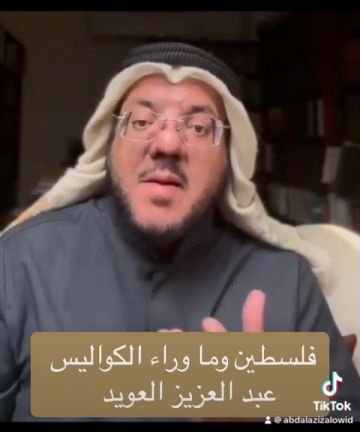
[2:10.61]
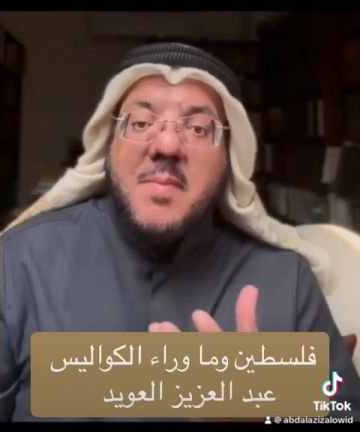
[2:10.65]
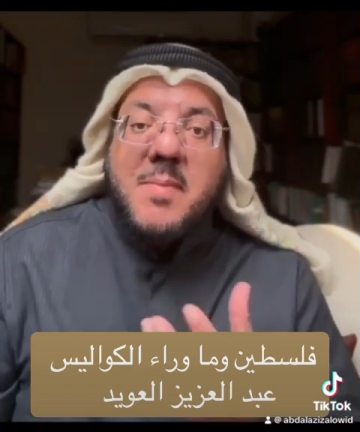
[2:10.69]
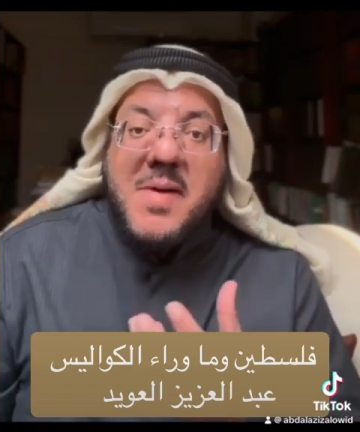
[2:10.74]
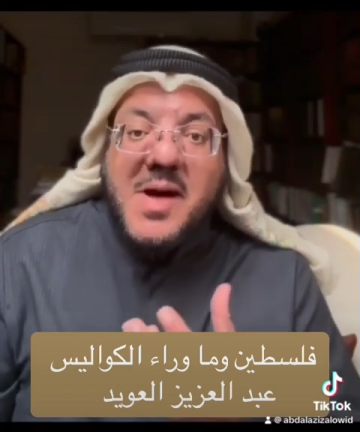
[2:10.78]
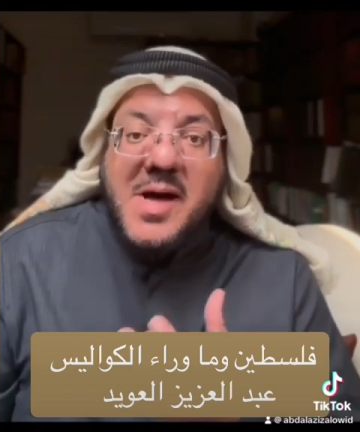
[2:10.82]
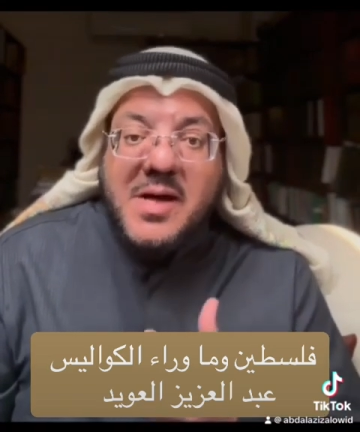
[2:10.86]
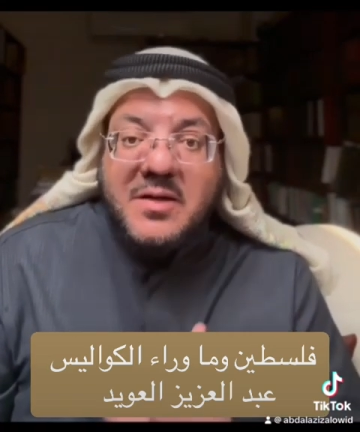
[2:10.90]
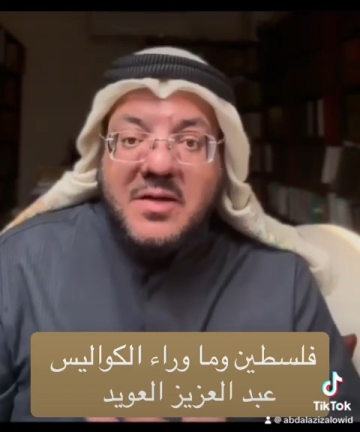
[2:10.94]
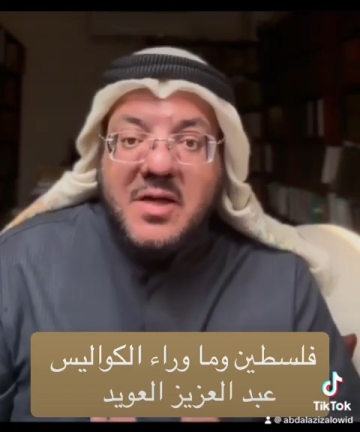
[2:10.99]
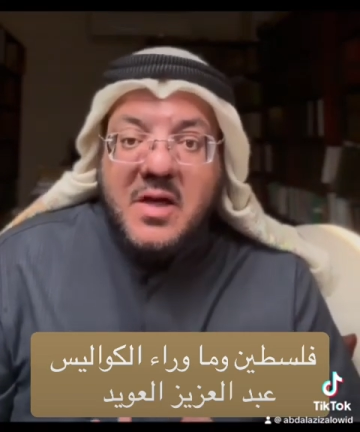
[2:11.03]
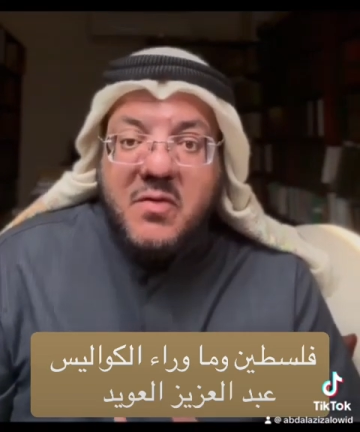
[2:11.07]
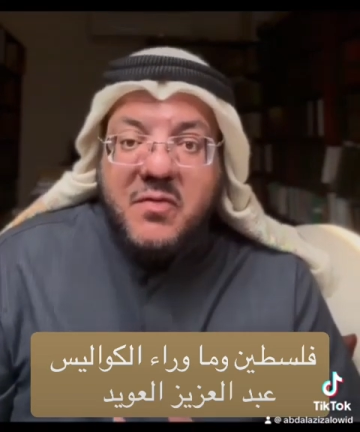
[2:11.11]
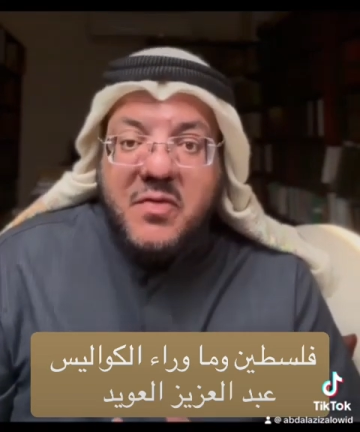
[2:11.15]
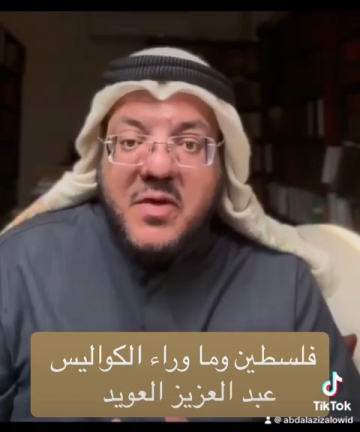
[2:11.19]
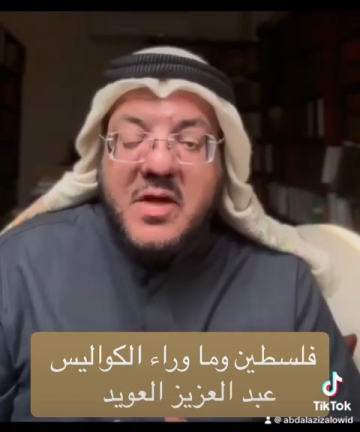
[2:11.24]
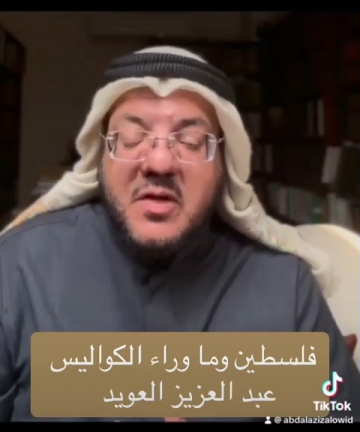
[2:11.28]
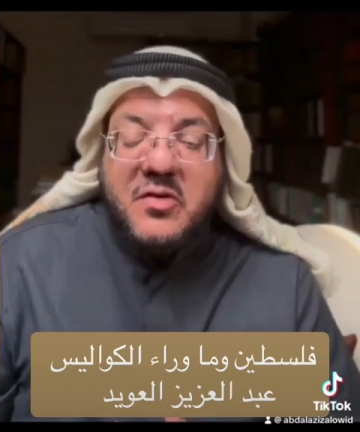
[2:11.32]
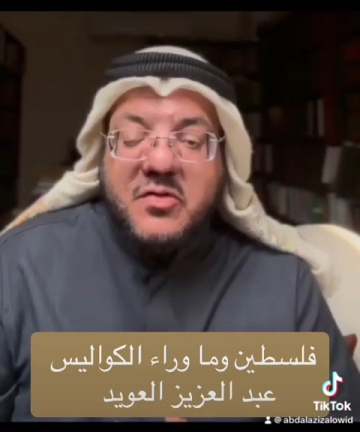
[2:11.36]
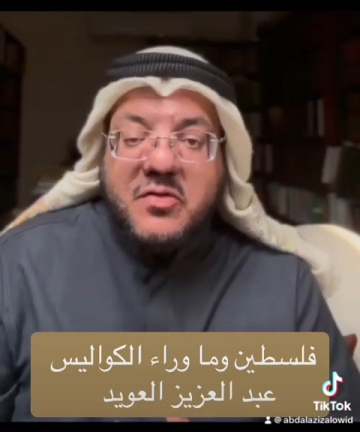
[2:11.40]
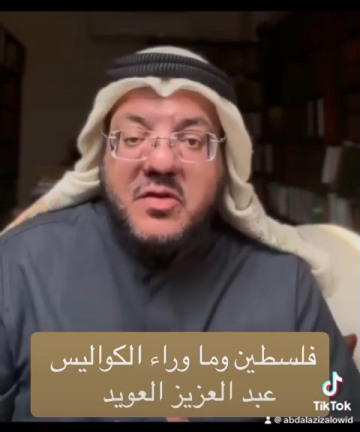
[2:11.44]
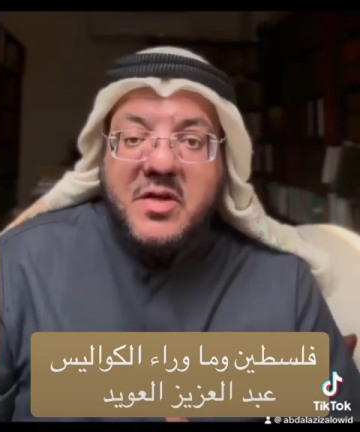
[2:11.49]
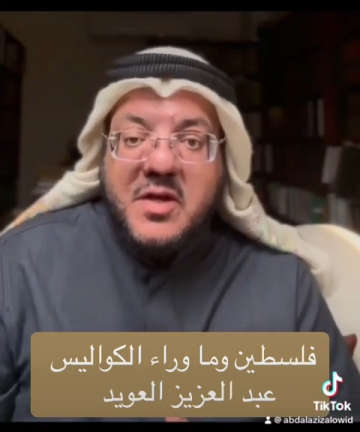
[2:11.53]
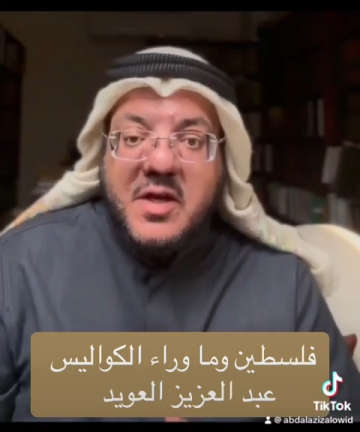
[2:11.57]
بعض
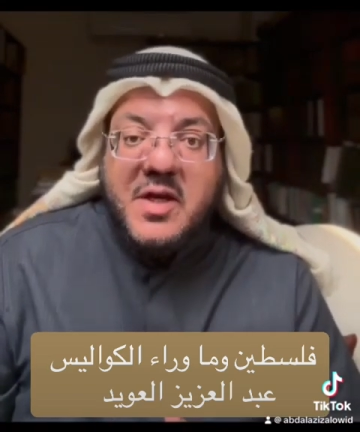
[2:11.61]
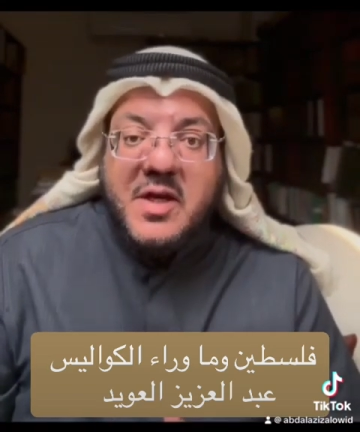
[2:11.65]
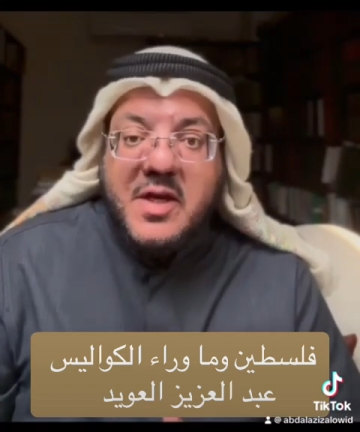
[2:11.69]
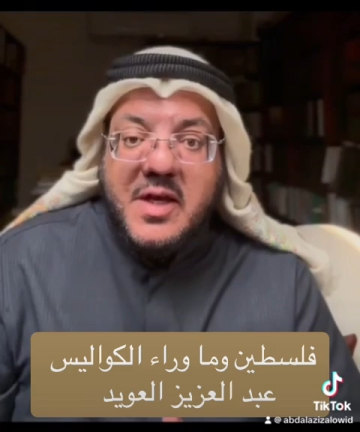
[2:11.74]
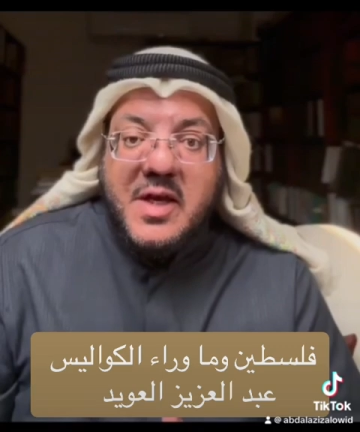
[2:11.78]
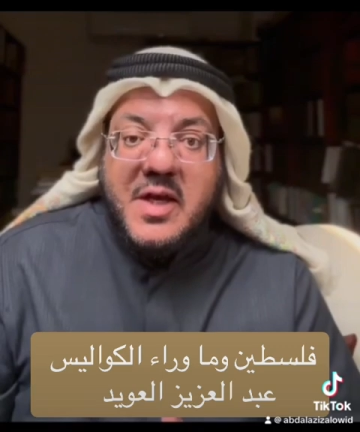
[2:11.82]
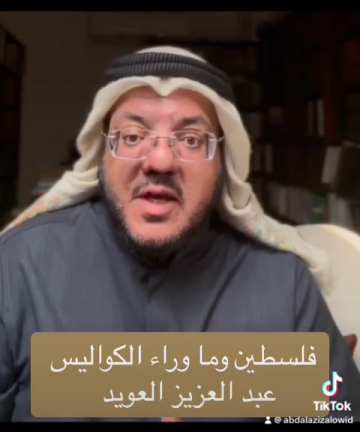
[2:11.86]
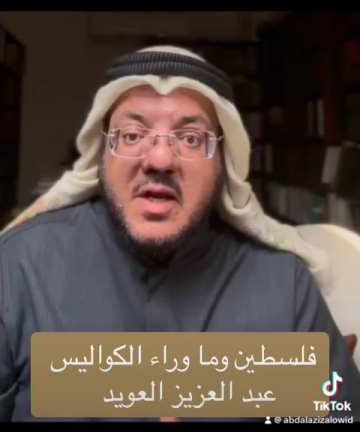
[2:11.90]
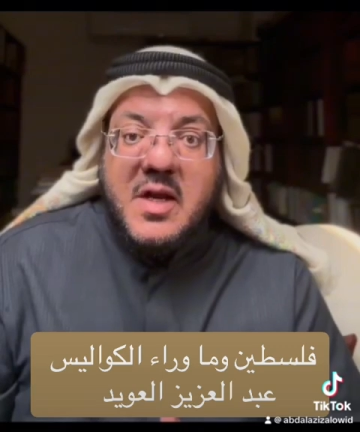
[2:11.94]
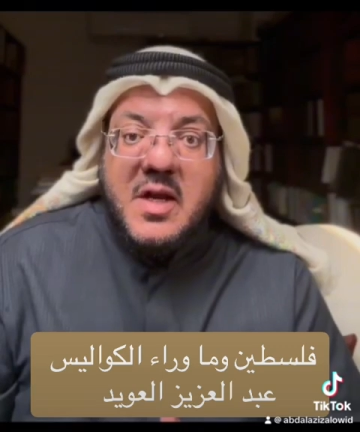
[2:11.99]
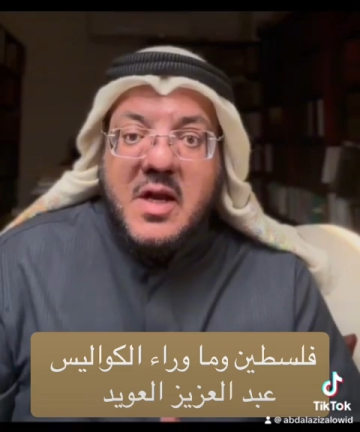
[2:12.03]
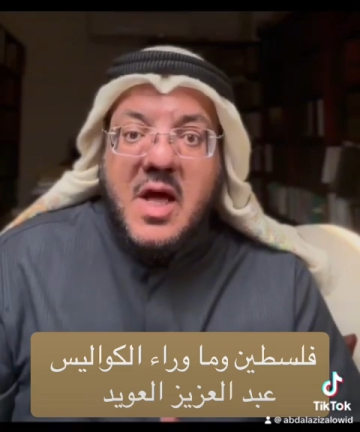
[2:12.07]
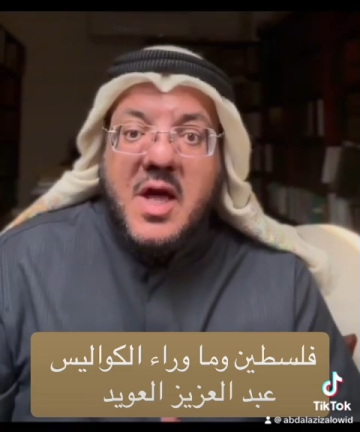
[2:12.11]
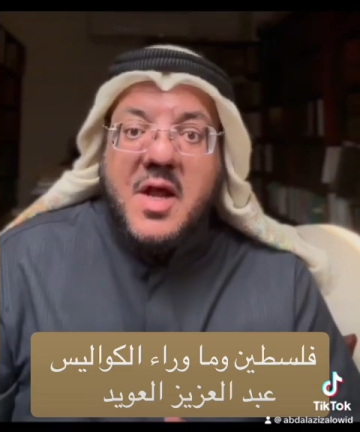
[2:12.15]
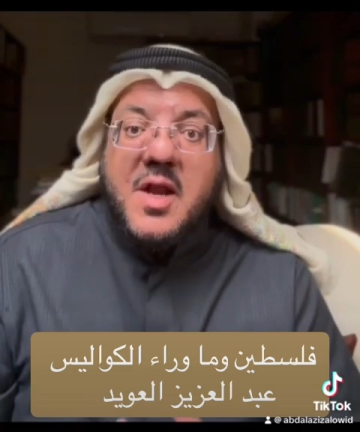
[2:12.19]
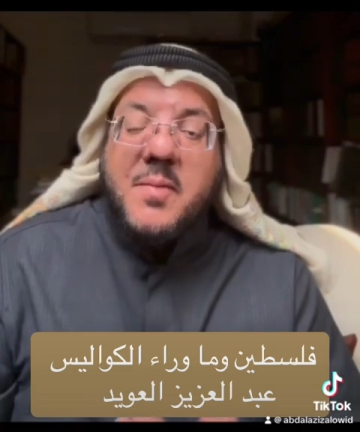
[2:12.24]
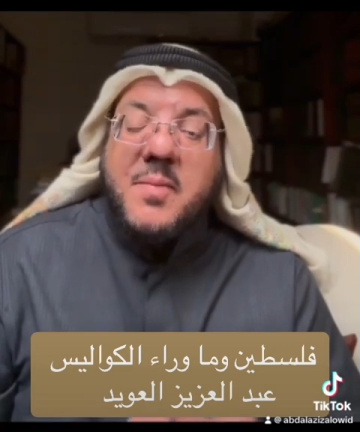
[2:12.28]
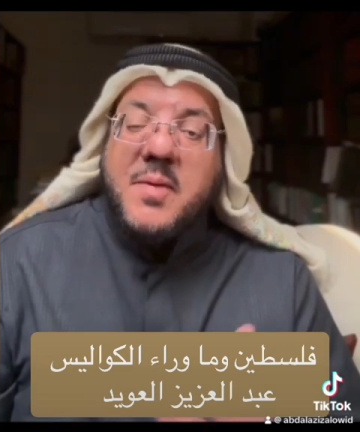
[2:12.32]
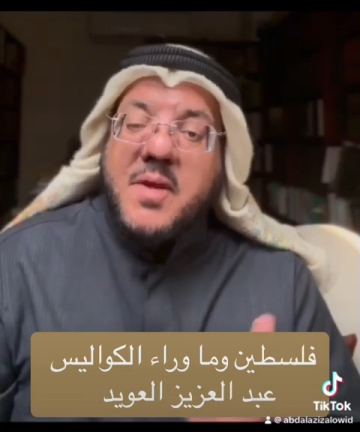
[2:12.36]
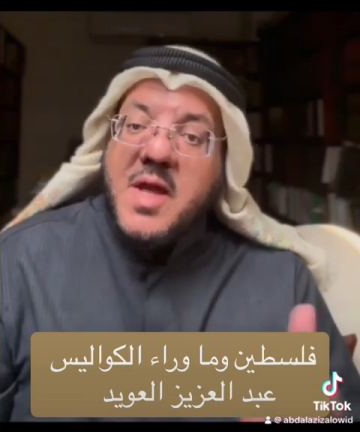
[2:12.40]
الفلسطينيين العرب